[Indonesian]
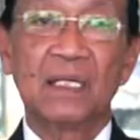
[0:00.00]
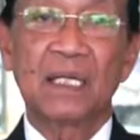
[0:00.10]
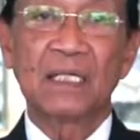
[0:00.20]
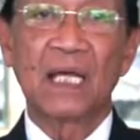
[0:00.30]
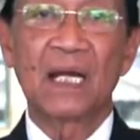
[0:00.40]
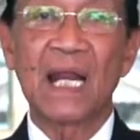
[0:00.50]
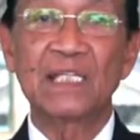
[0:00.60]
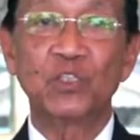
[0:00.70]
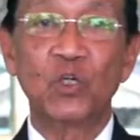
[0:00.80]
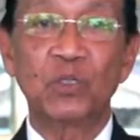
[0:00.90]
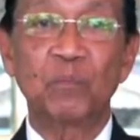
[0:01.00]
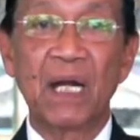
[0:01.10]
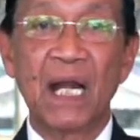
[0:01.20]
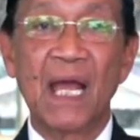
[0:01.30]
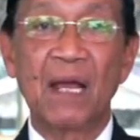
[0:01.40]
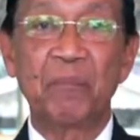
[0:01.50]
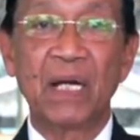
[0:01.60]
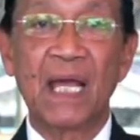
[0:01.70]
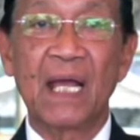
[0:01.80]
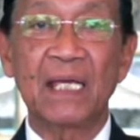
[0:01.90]
kita rajut
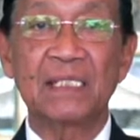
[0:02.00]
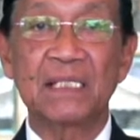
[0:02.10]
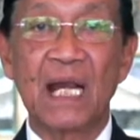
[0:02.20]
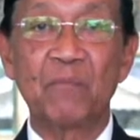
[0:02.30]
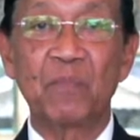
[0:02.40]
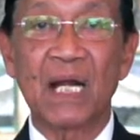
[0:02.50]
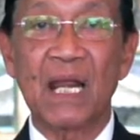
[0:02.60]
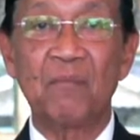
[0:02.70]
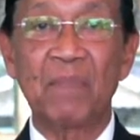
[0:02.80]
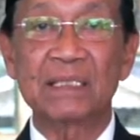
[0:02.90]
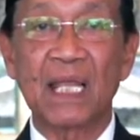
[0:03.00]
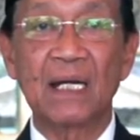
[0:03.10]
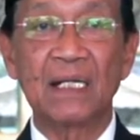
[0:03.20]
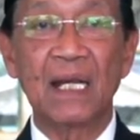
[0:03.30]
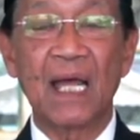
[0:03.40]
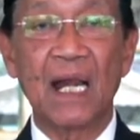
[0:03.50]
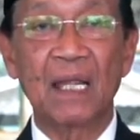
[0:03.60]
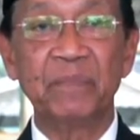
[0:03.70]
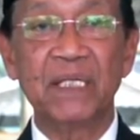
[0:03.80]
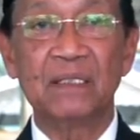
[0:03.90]
benang-benang Islam rahmatan lil
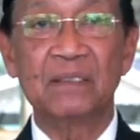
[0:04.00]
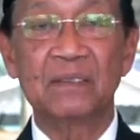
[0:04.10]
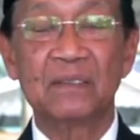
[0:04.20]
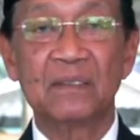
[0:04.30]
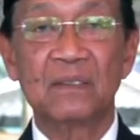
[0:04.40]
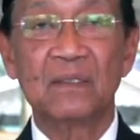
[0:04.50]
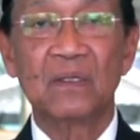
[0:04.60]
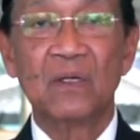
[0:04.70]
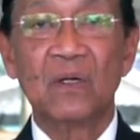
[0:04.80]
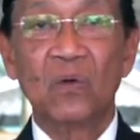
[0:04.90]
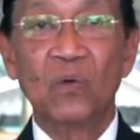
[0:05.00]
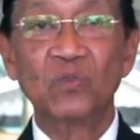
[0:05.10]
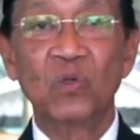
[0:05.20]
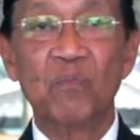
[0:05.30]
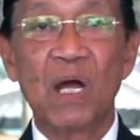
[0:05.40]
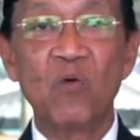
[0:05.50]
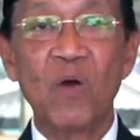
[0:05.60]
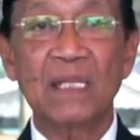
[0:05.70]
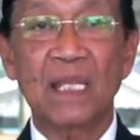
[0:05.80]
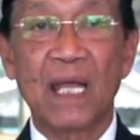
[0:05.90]
alamin untuk
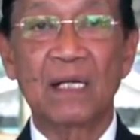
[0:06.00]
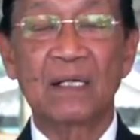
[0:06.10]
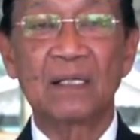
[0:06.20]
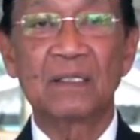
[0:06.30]
menguatkan